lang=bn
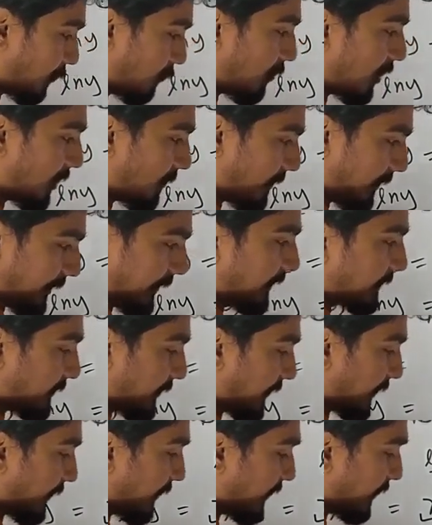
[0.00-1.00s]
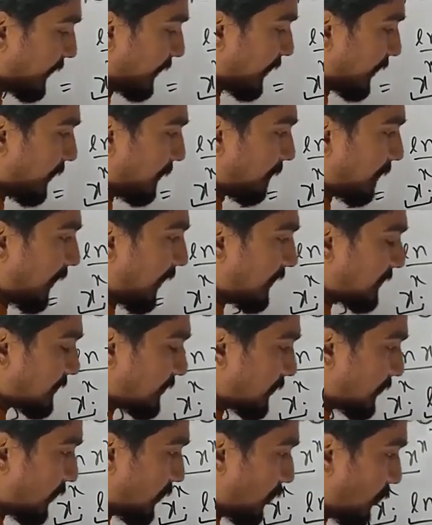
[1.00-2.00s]
ওয়ান বাই এক্স এখানে প্লাস
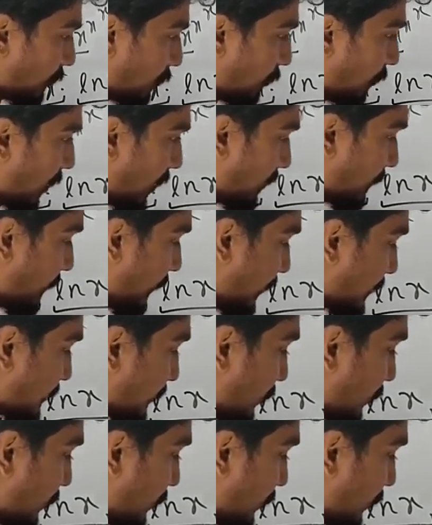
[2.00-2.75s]
ওয়ান প্লাস